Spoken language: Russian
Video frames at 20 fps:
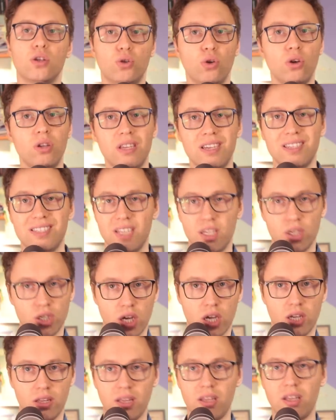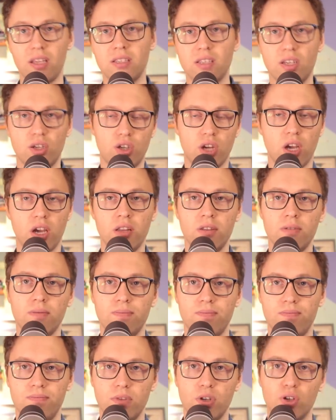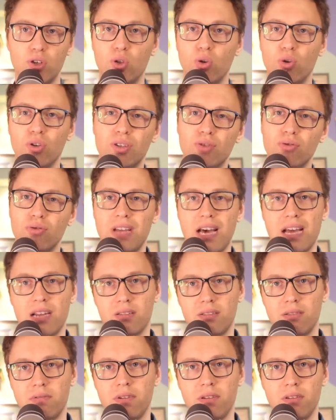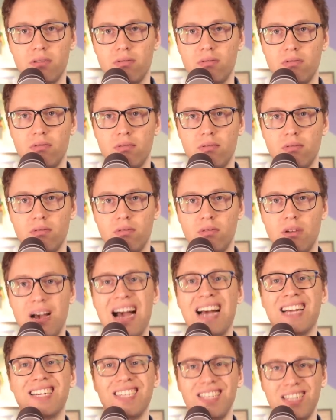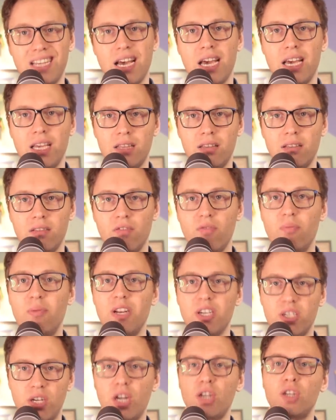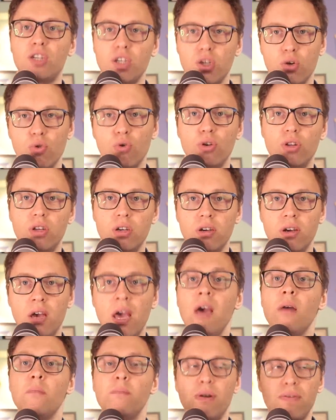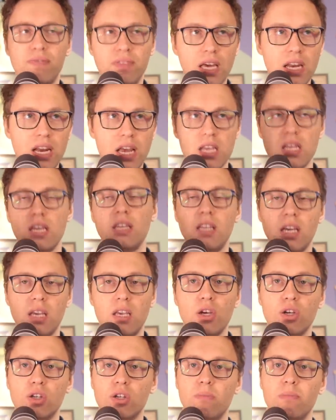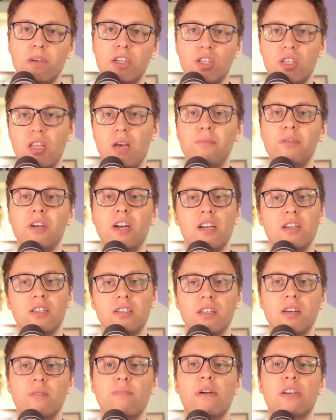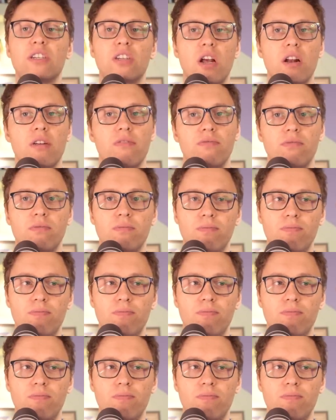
Что это означает? Это означает, что государство ожидает в ближайшие годы повторения таких же масштабных лесных пожаров.